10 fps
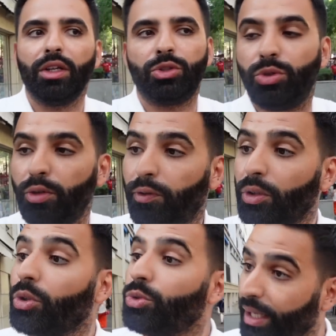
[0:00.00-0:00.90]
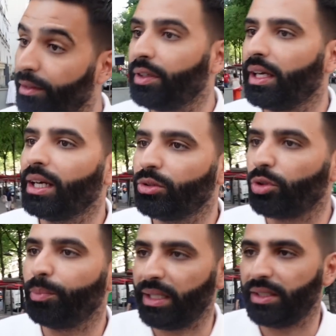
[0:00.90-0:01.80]
si tu veux, vendre du rêve à
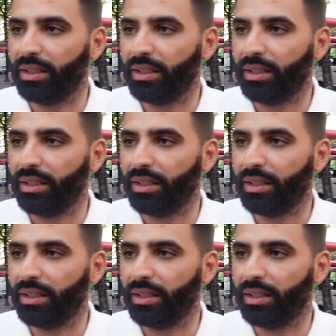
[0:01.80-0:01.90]
d'autres personnes.